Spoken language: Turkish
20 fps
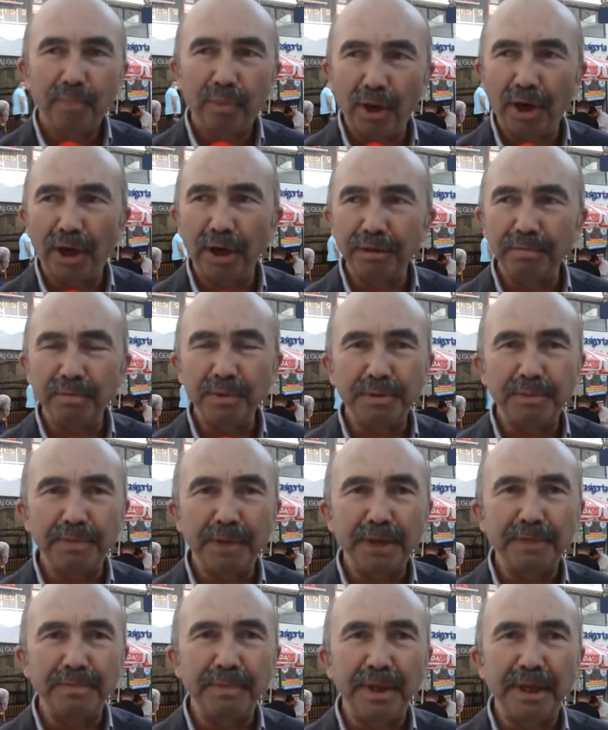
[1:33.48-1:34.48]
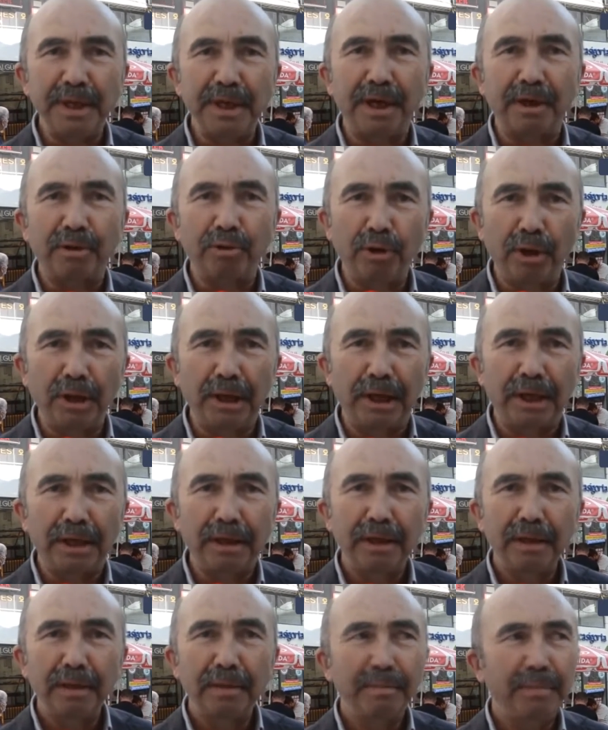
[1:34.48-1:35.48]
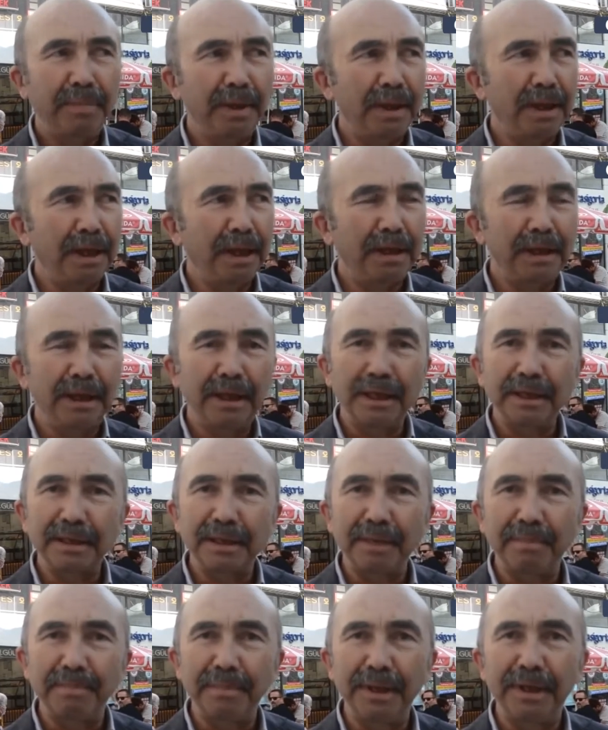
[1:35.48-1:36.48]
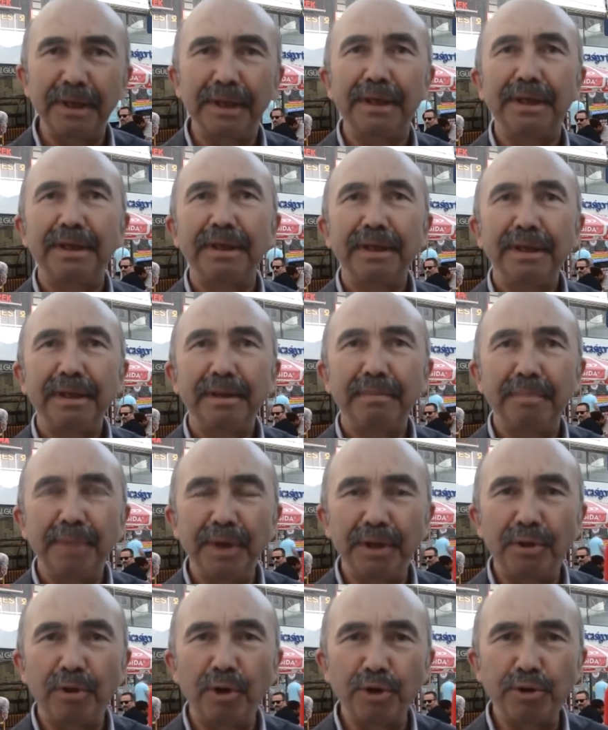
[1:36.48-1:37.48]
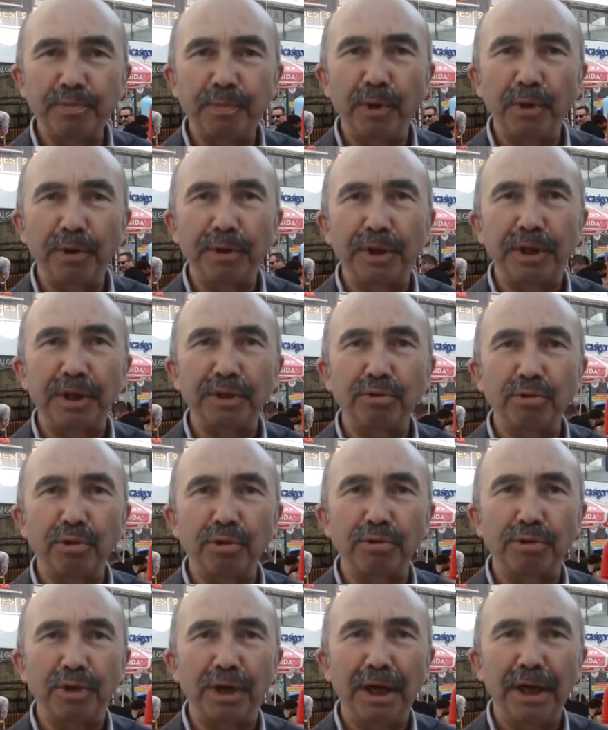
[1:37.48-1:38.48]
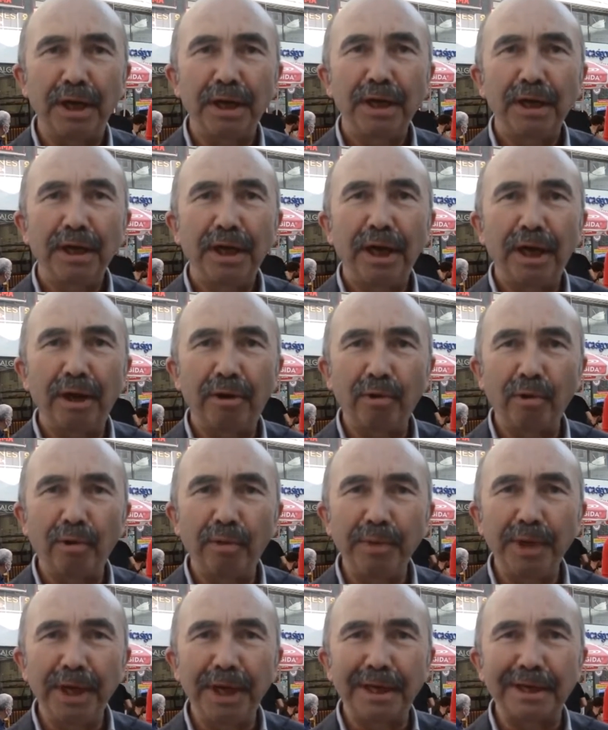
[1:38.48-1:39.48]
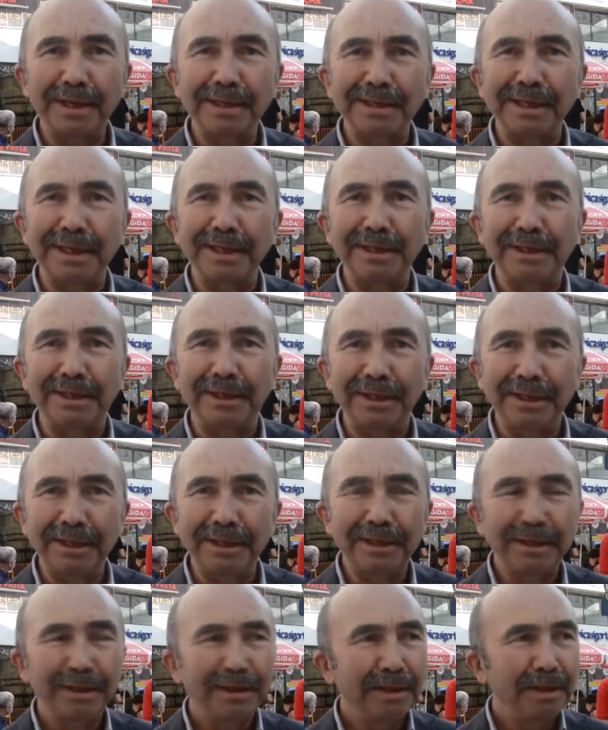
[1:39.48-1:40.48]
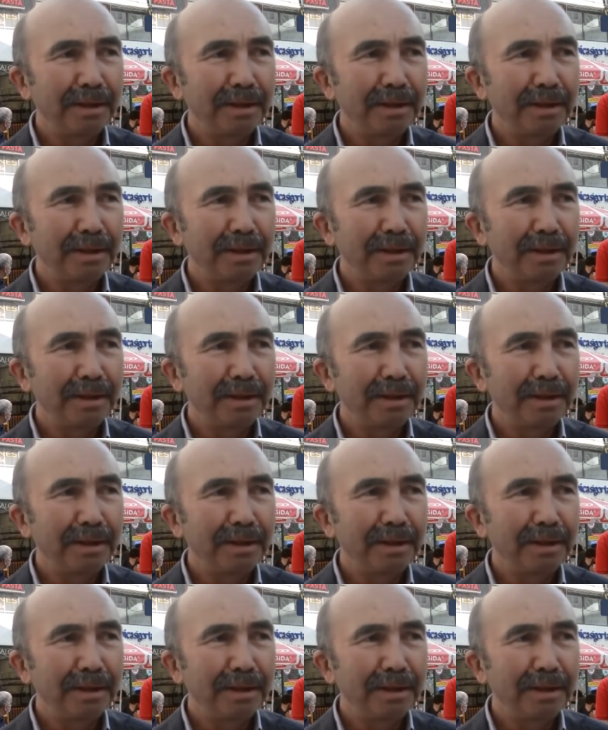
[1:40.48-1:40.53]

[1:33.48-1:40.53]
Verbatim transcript: Bu 65 milyar dolar planlı hesaplı bir göç politikası olsa ekonomiye kazandırılır.